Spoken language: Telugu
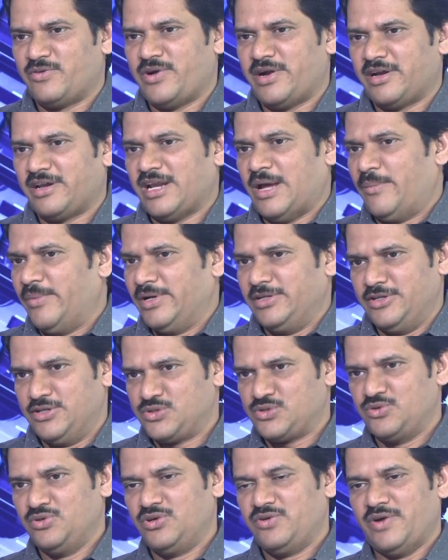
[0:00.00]
వెంటనే అమలు
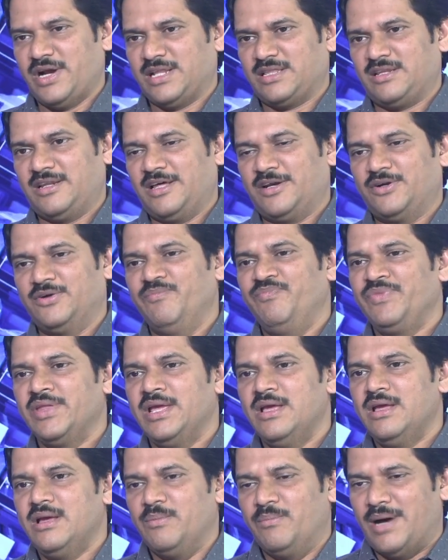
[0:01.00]
చేసుకుంటూ వెళ్తున్నారు
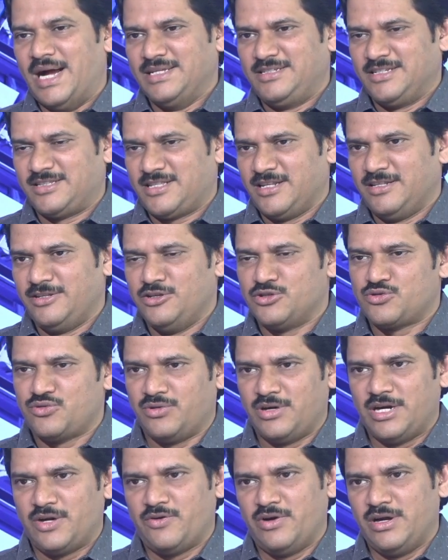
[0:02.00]
బాధ్యతలు
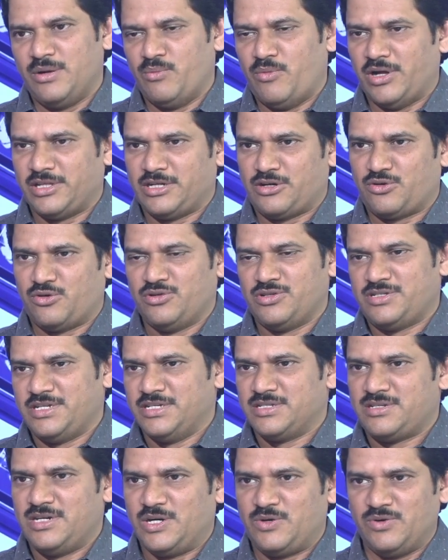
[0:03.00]
తీసుకున్నటువంటి మొదటి రోజు
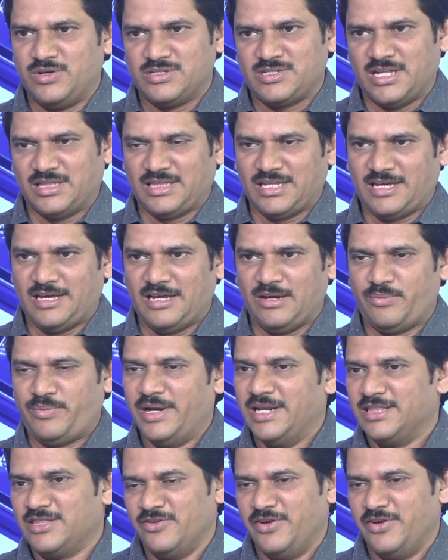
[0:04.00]
చేసినటువంటి సంతకాల ఫలితం